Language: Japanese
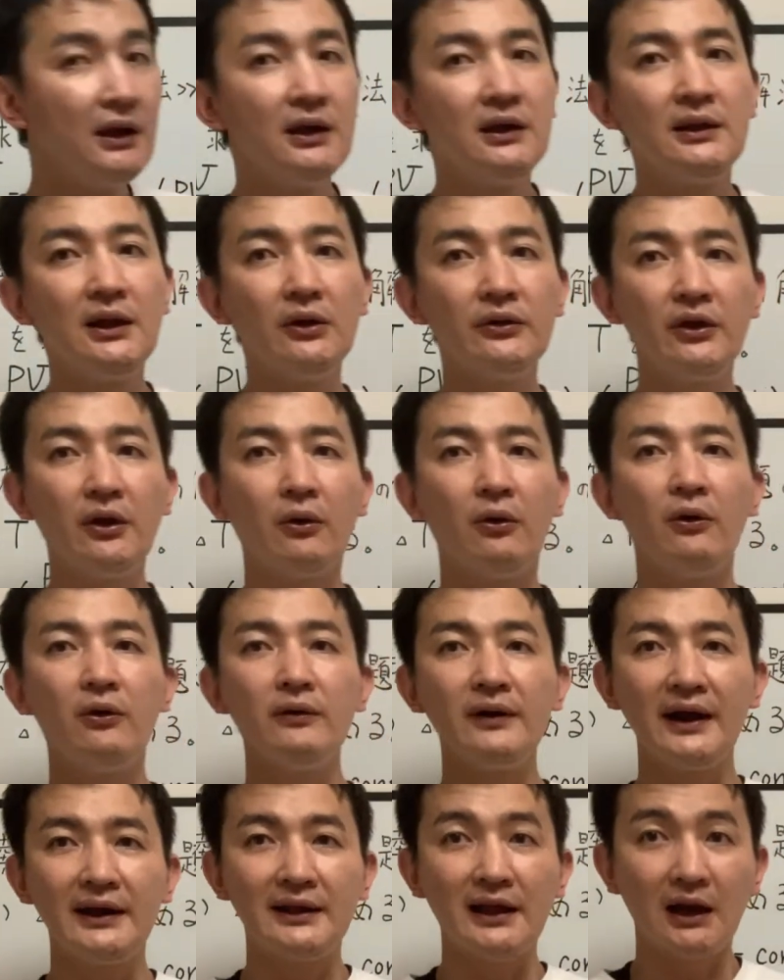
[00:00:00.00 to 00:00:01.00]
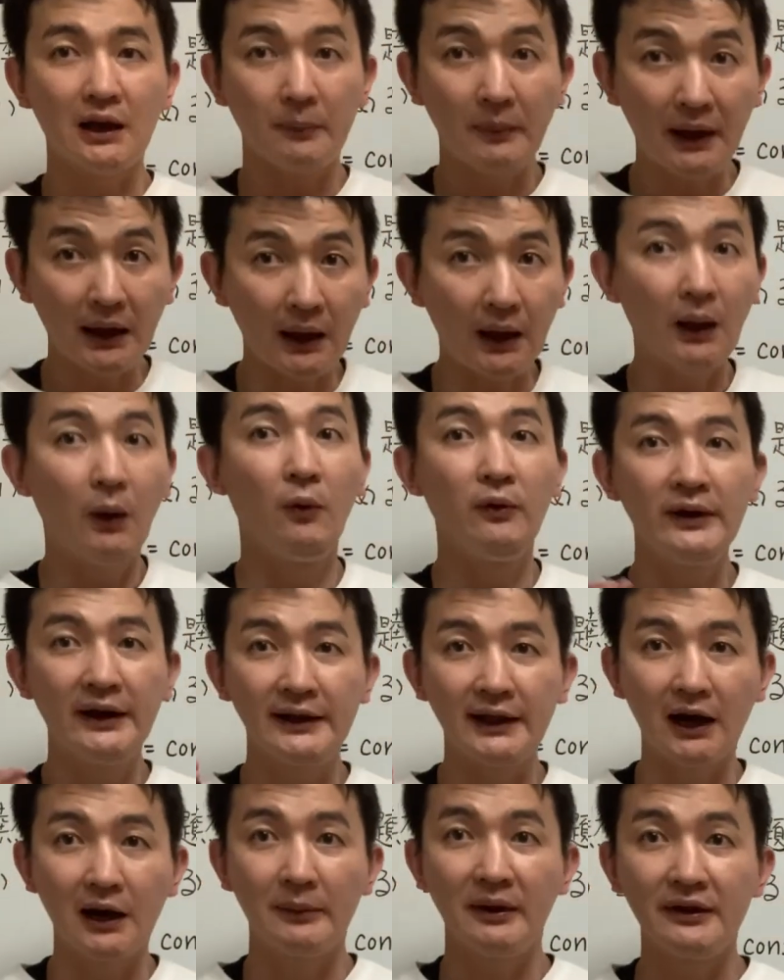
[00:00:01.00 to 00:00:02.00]
なので、本来ならば、本来
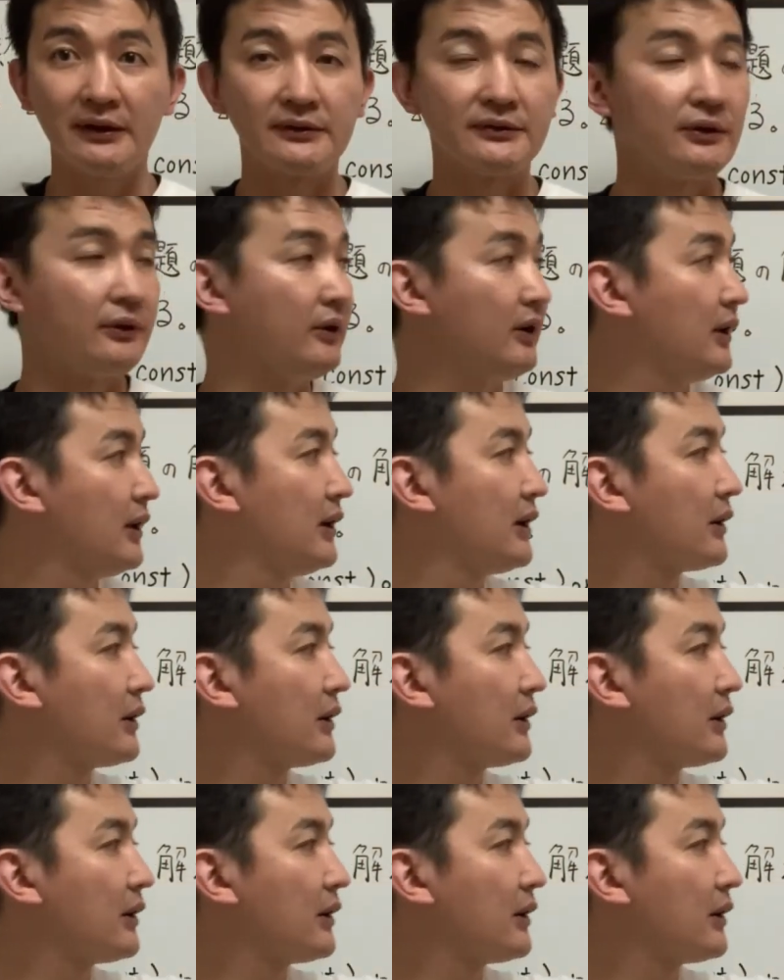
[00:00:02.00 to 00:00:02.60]
ならばですよ、